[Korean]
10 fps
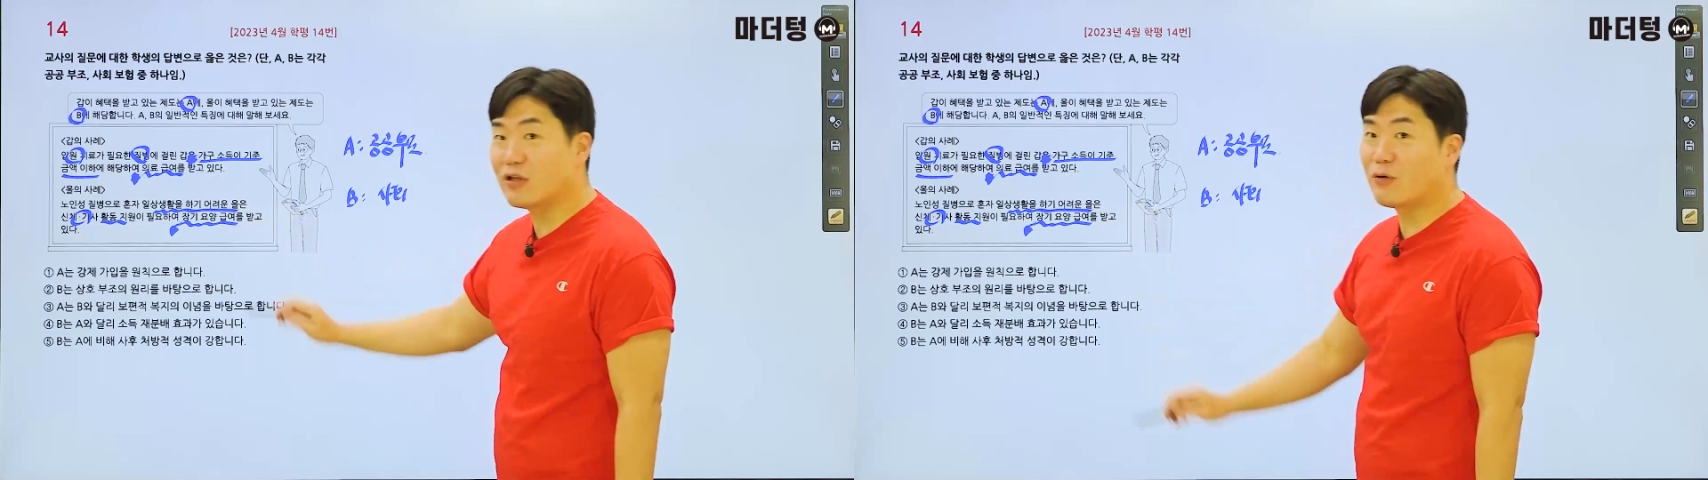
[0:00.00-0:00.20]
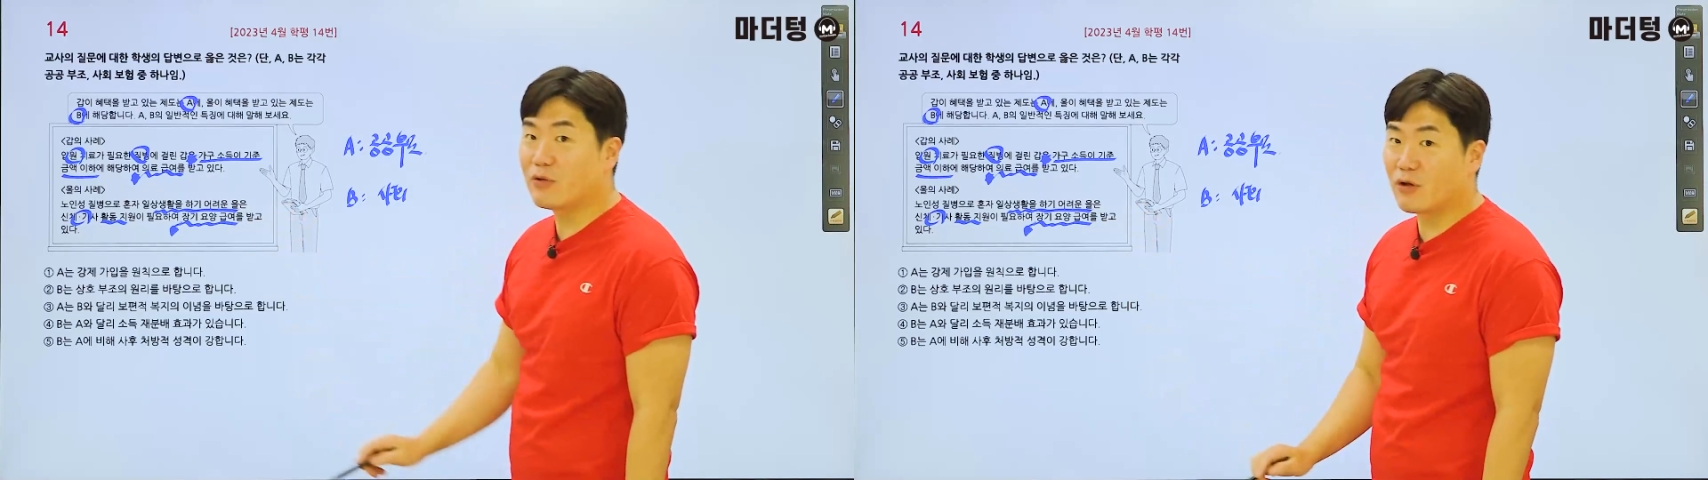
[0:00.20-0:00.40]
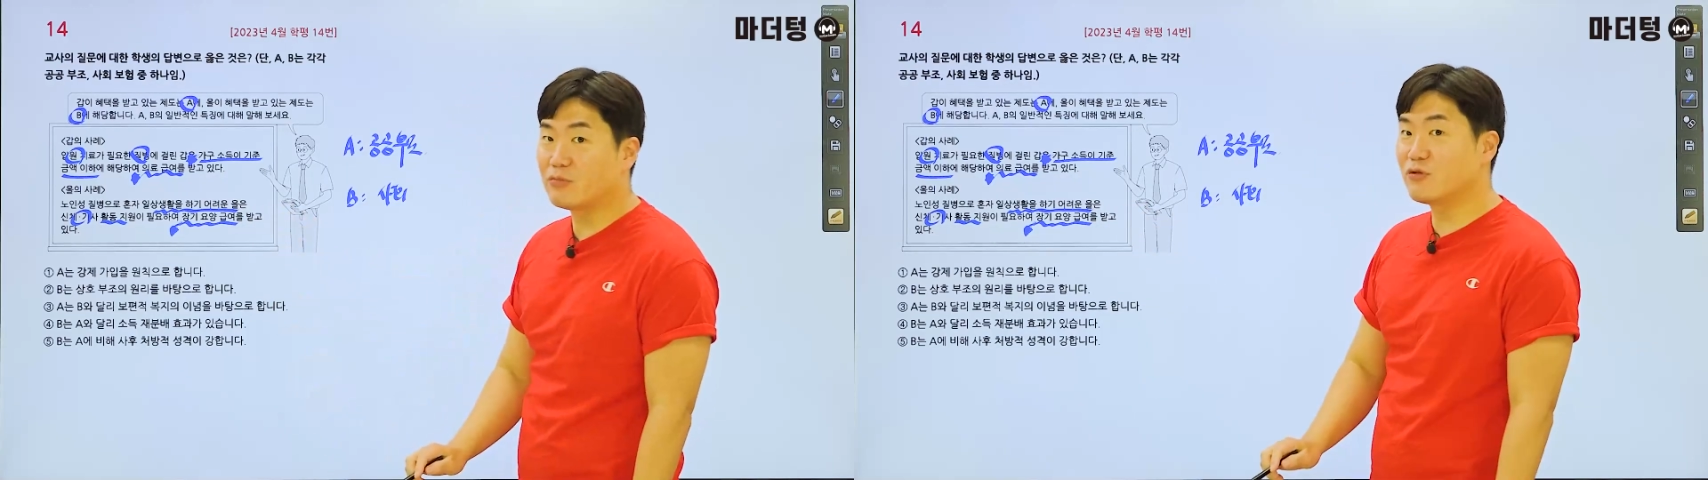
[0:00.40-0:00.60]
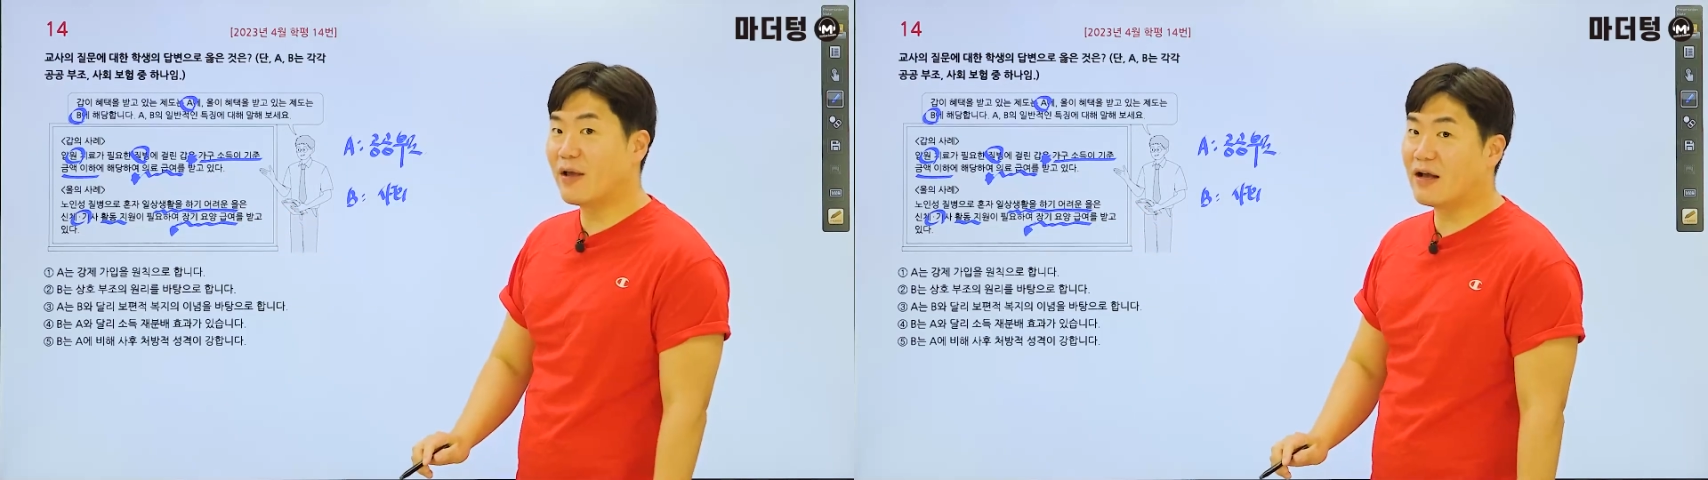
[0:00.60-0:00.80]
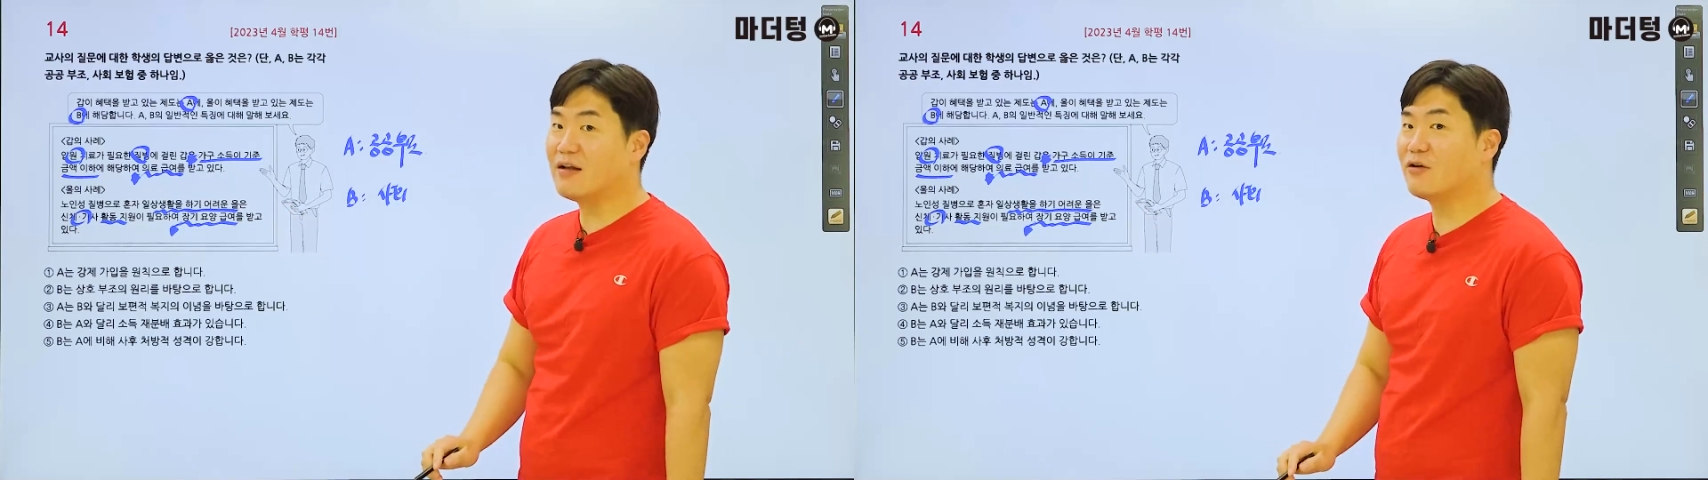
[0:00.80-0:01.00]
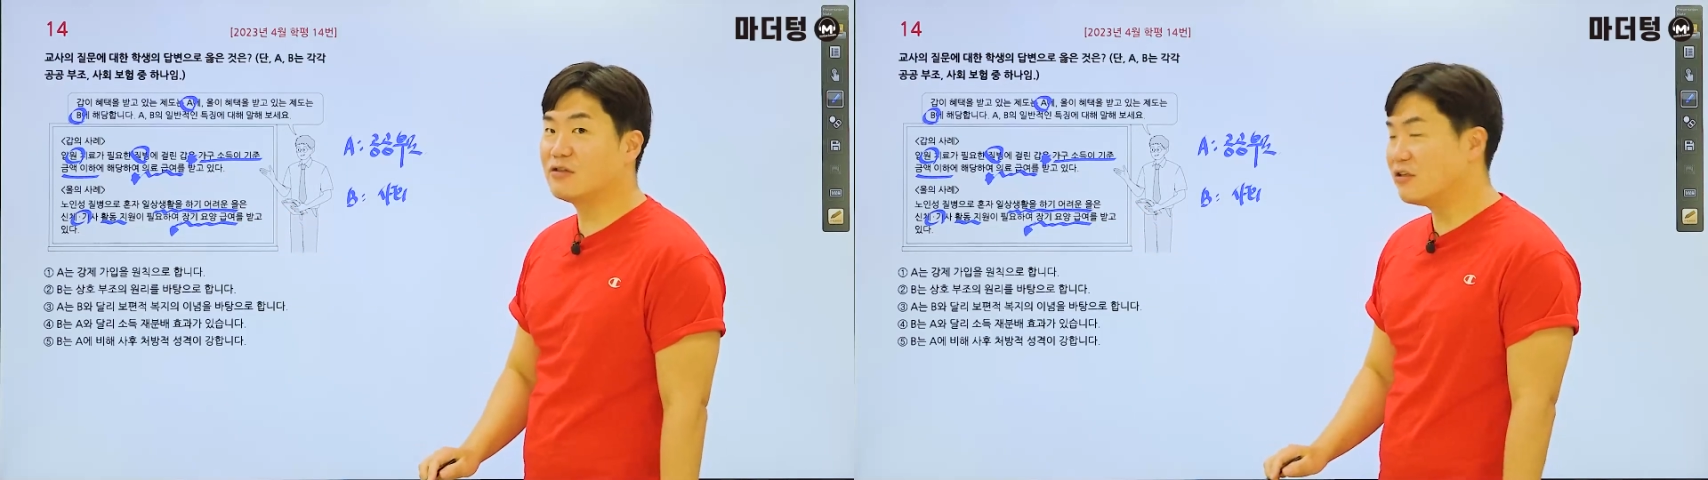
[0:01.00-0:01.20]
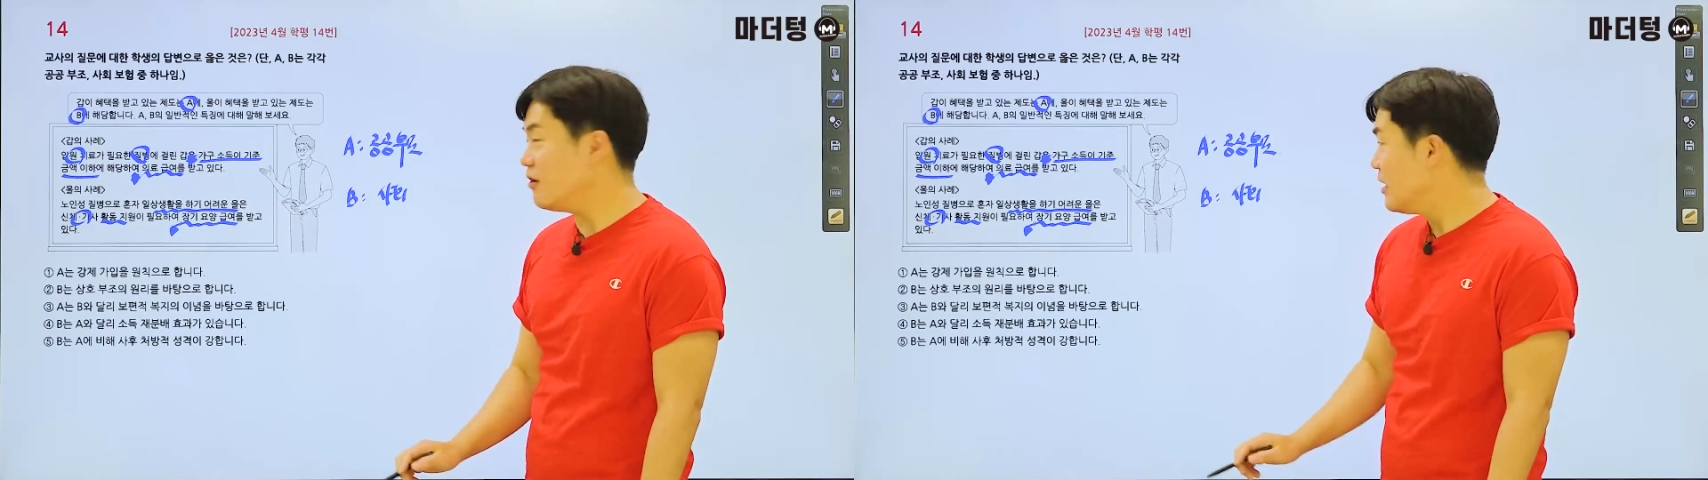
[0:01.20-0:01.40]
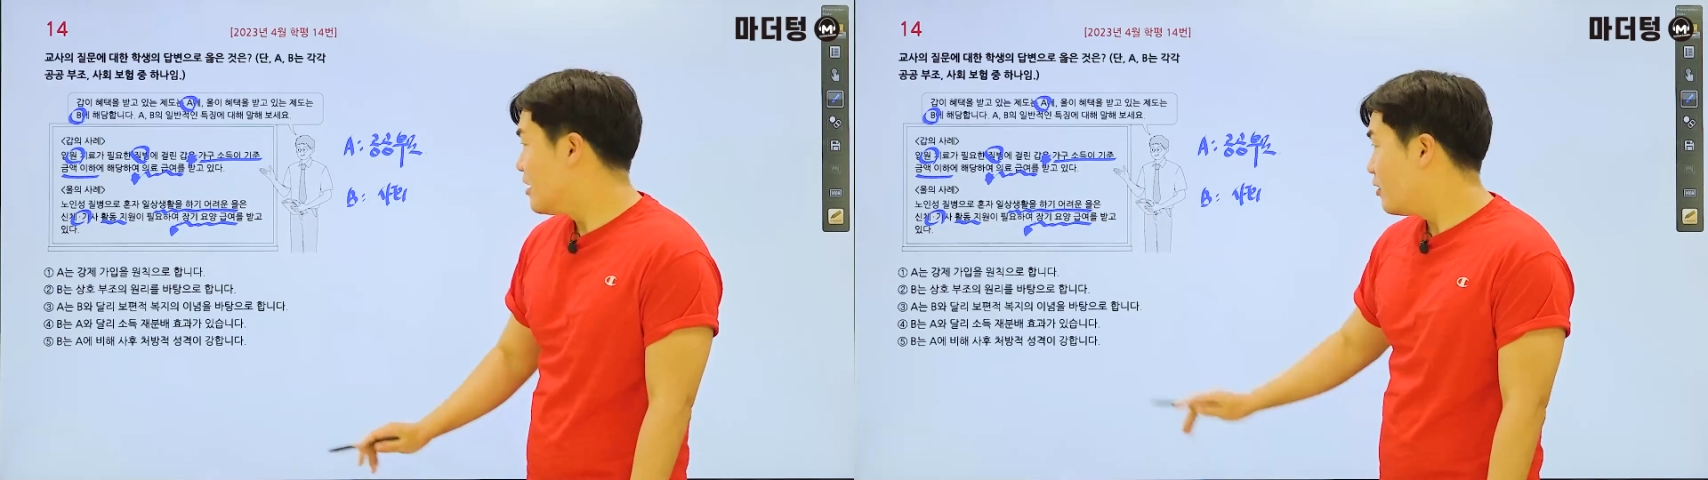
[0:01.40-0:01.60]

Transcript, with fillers: 나오면 여러분 좀 헷갈리거든요.